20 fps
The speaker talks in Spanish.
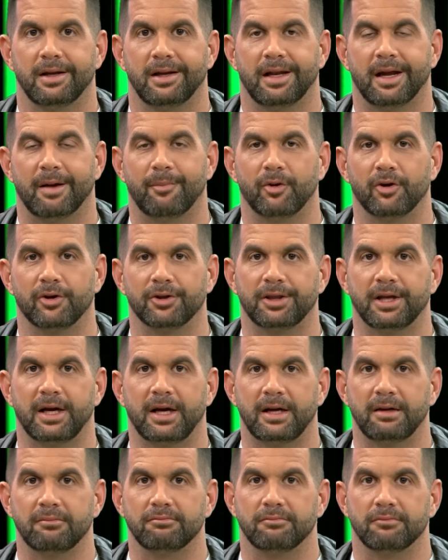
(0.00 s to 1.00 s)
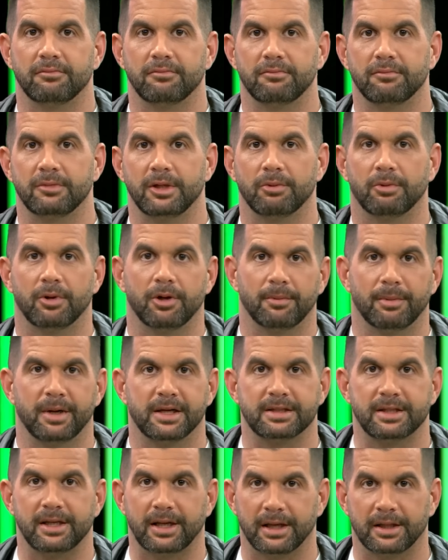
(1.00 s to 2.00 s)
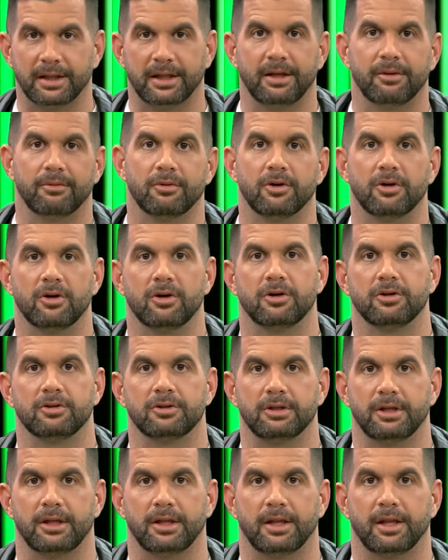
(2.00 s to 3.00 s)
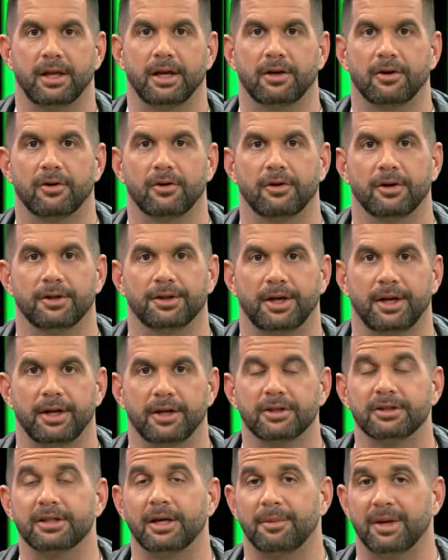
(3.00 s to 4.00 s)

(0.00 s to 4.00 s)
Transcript: Laporta y bueno, más directivos y Deco entre ellos.